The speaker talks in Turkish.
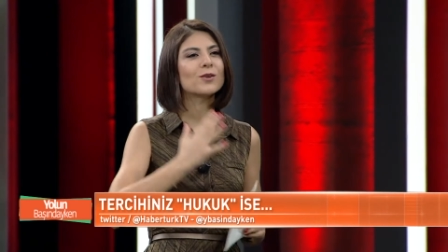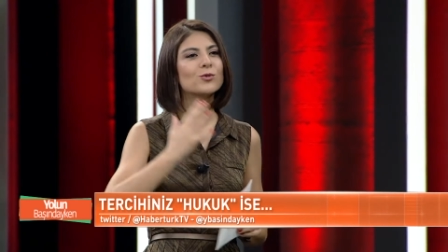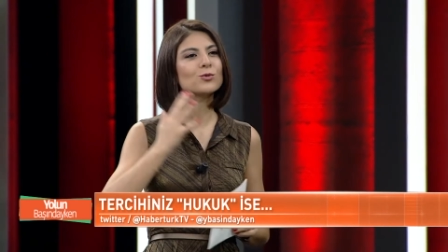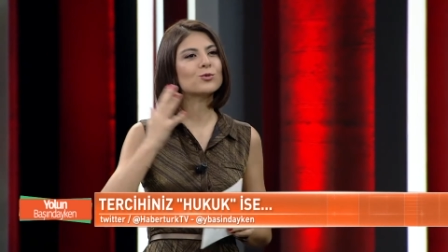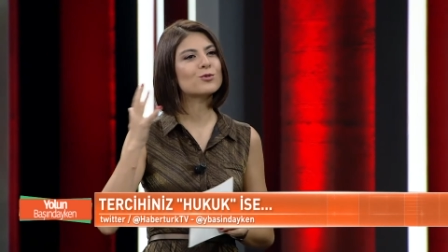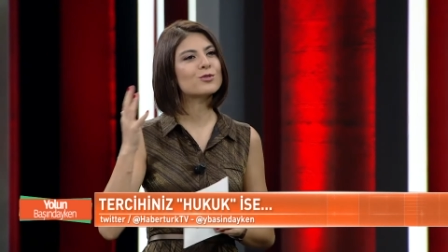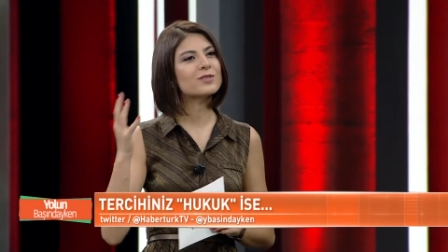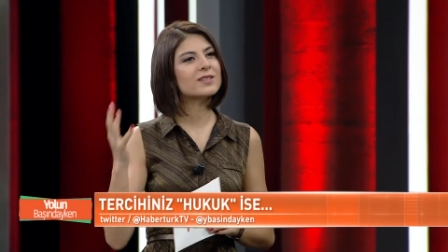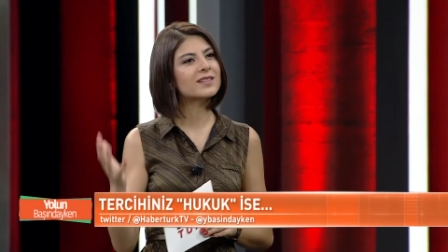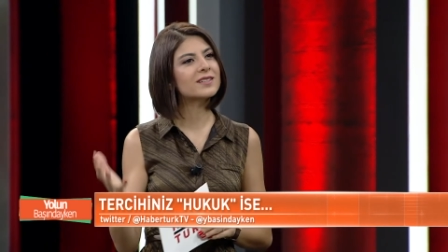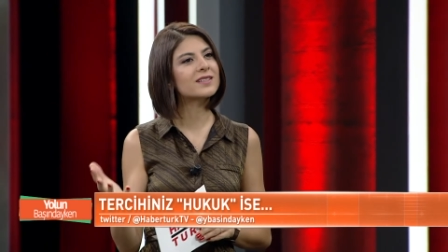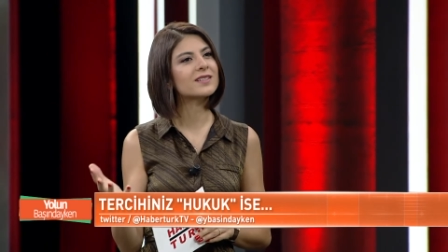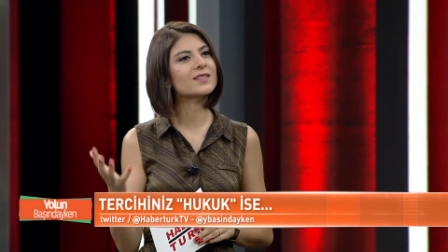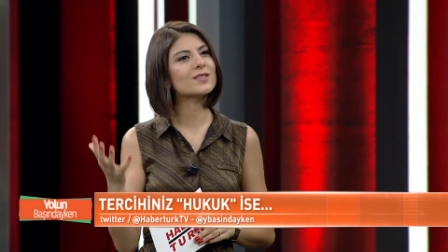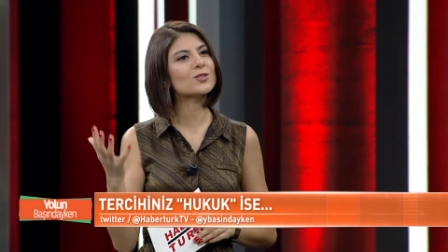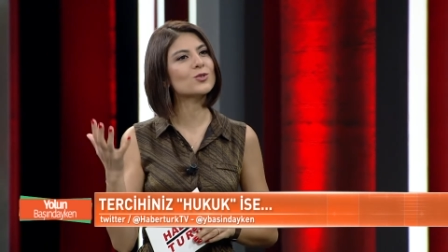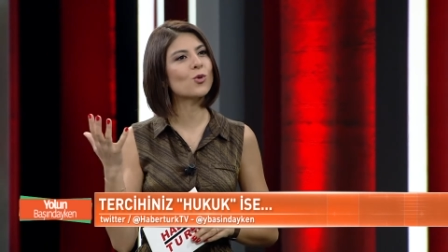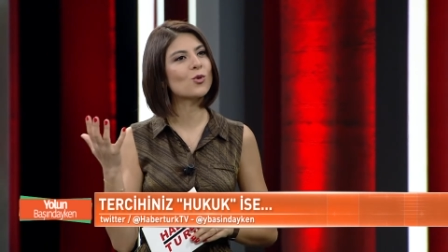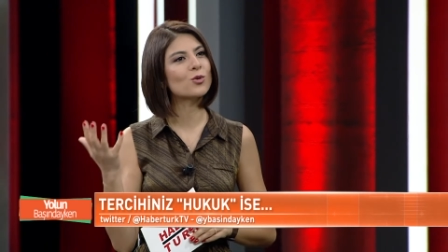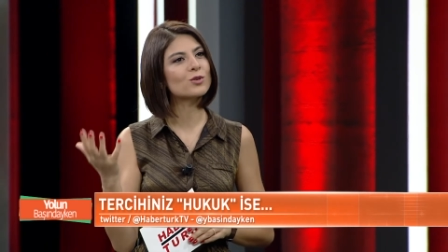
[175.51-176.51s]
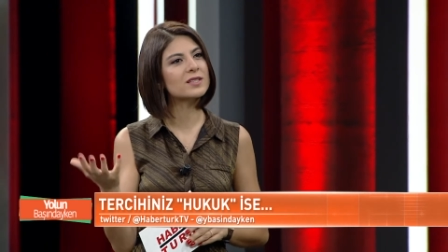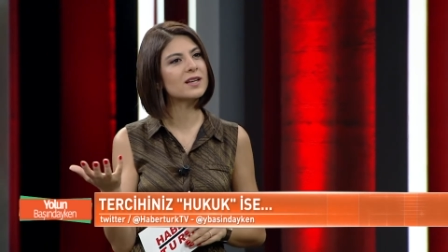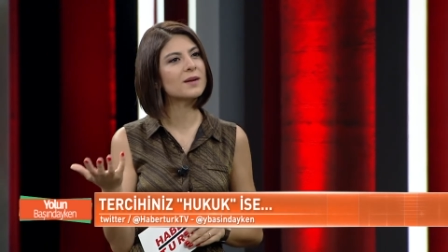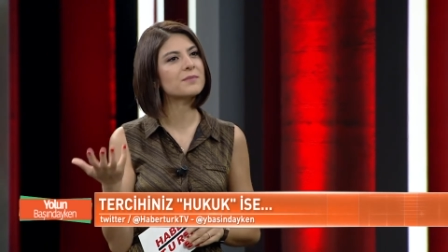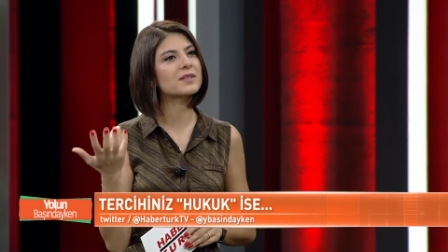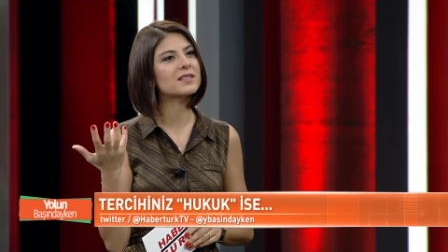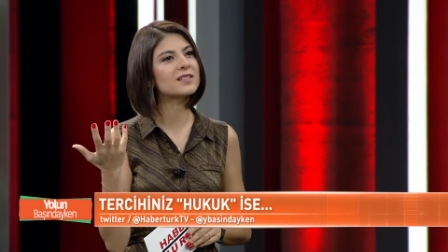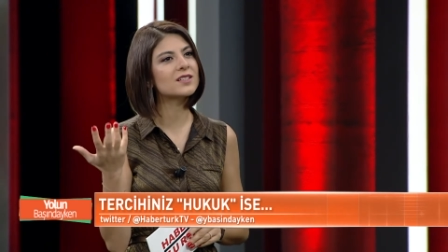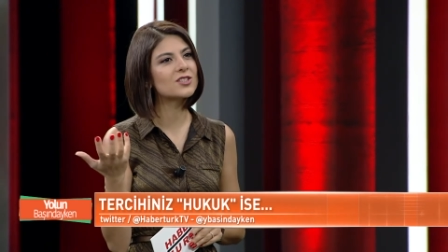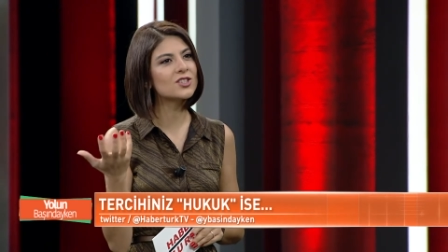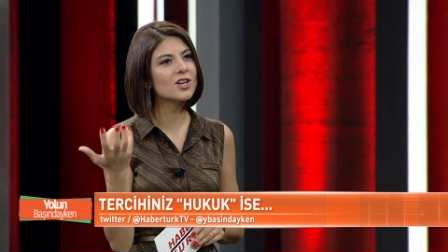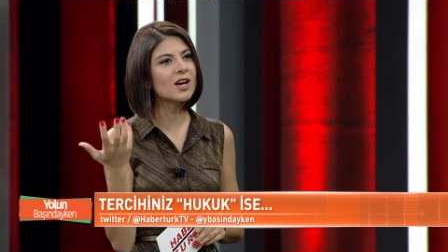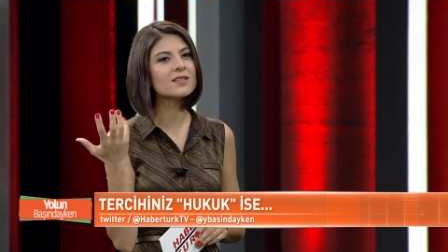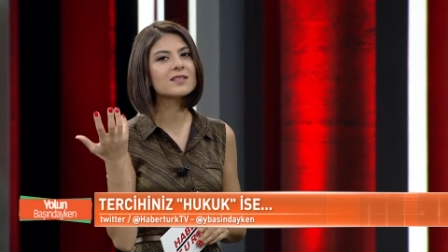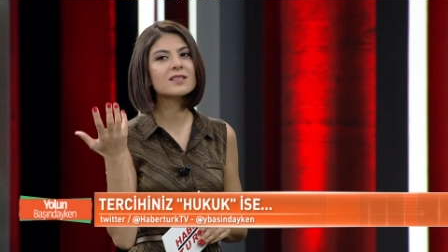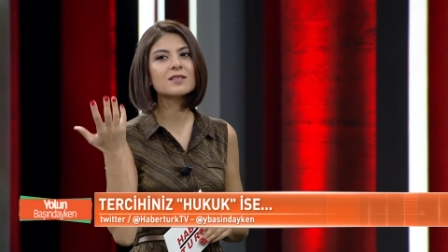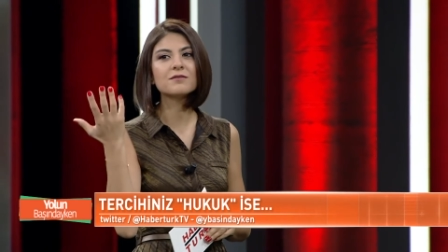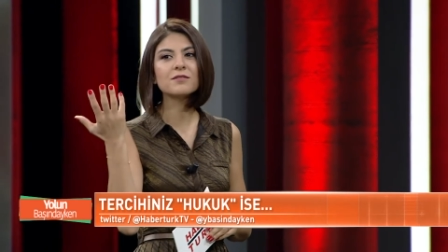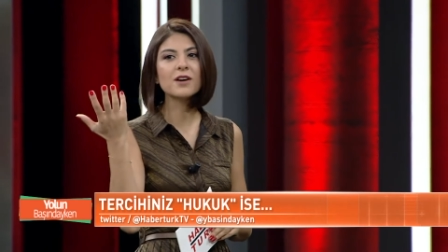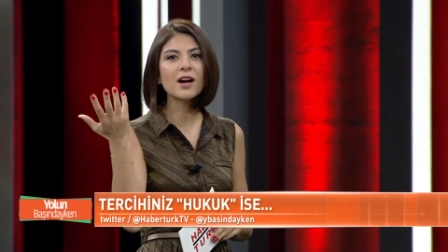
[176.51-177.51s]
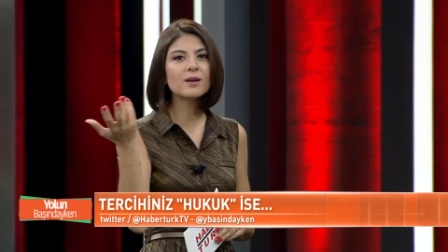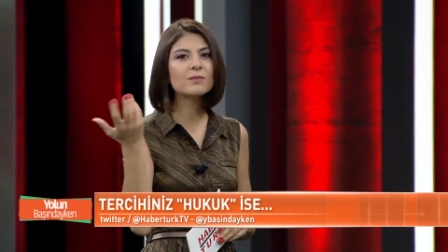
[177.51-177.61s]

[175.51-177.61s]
Uluslararası ortamda da şansı var